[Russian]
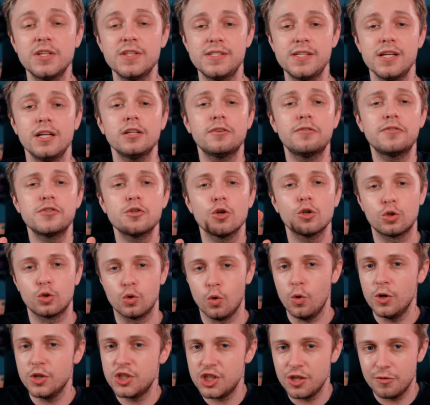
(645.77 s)
сделать все
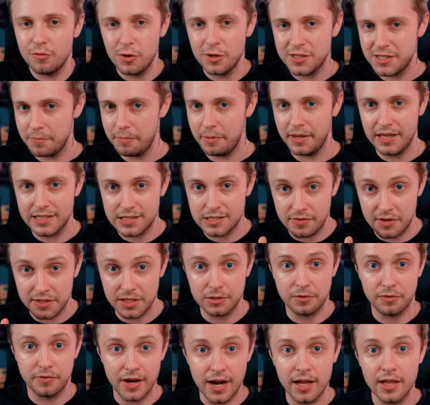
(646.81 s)
то, чего тебе не светит
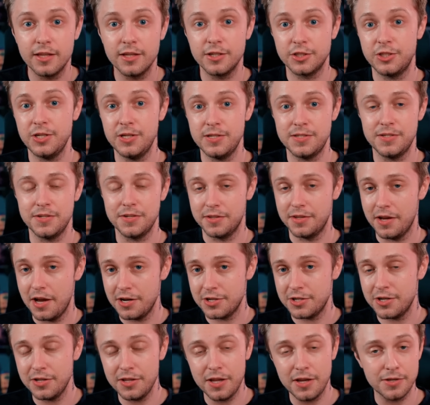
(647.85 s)
в реальной жизни.
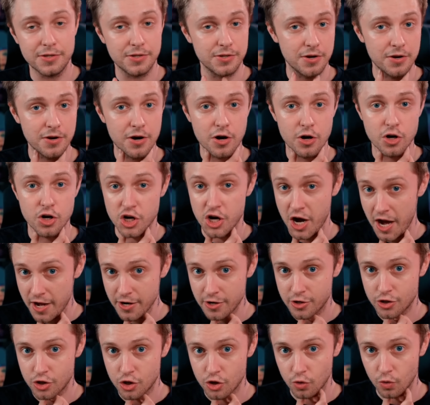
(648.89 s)
Даже найти
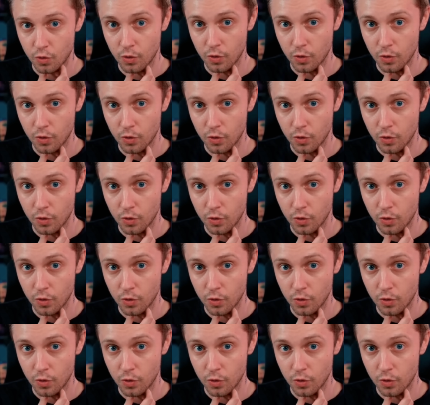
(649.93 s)
женщину.